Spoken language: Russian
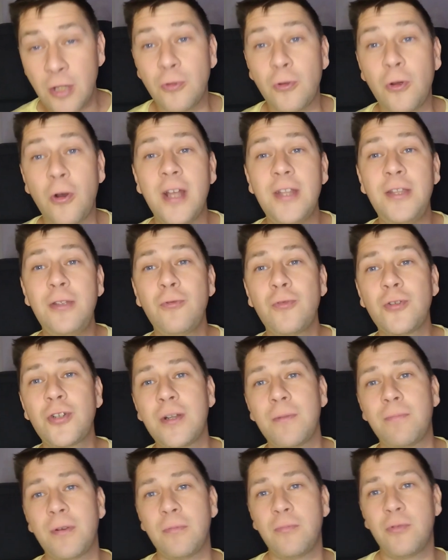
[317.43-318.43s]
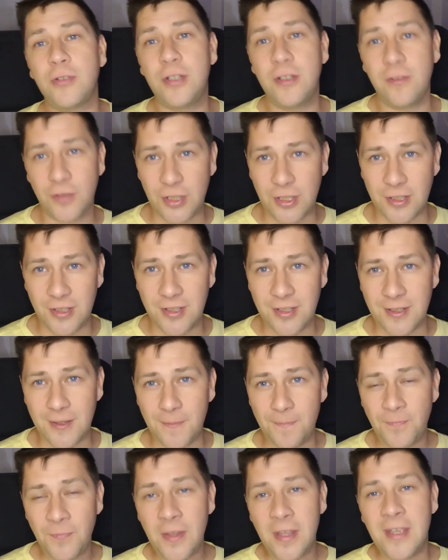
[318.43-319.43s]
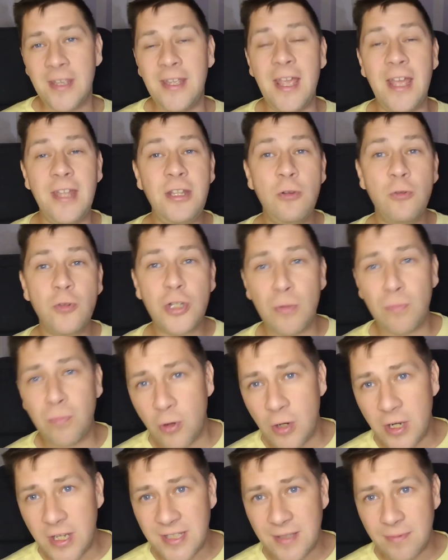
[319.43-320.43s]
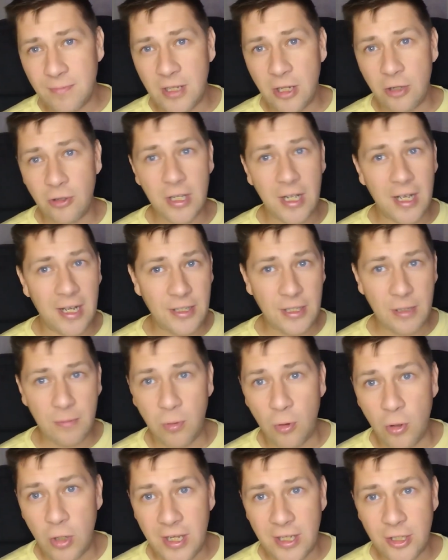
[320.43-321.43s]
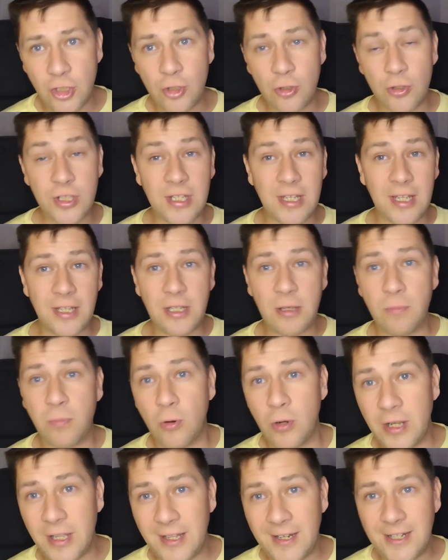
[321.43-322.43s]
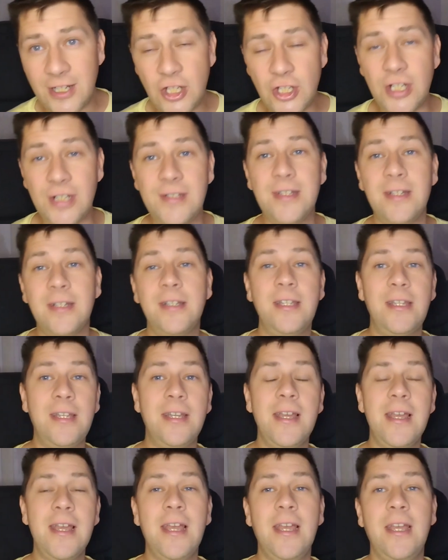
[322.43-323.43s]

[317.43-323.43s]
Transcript: Но они уже пробудившиеся. И они уже более смелые, они более жесткие, они более решительные.